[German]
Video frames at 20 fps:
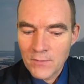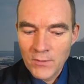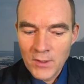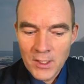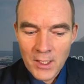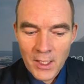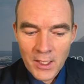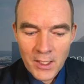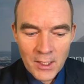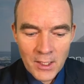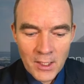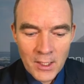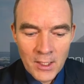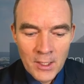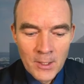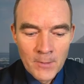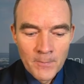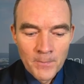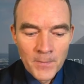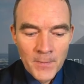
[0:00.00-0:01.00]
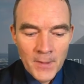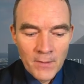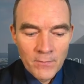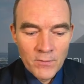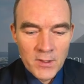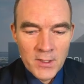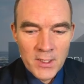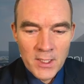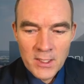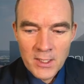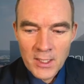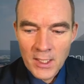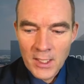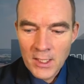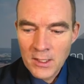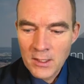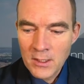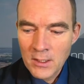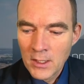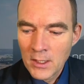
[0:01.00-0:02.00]
Wind AG. Wie Sie
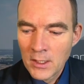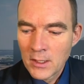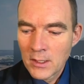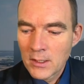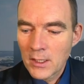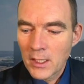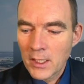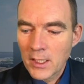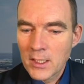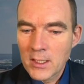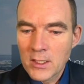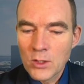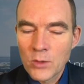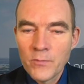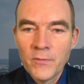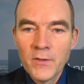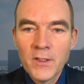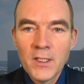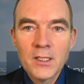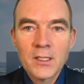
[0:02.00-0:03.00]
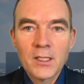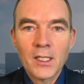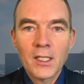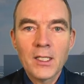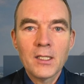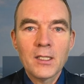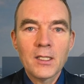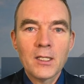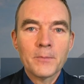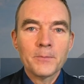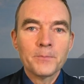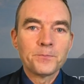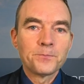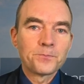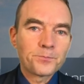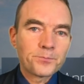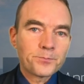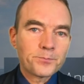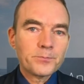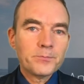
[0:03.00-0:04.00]
sehen, da geht es um Windräder.
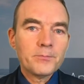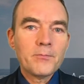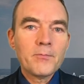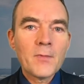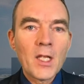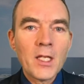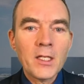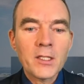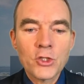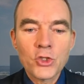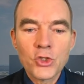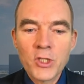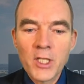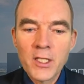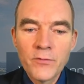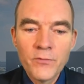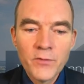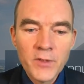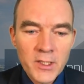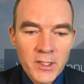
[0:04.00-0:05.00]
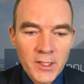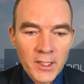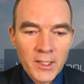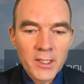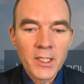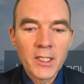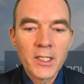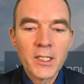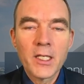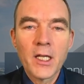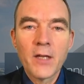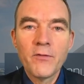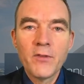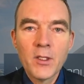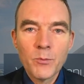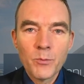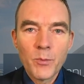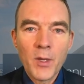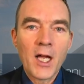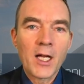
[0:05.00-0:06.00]
Die stellen Windräder her,
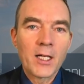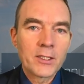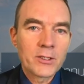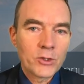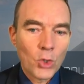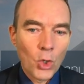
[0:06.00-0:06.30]
Windparks,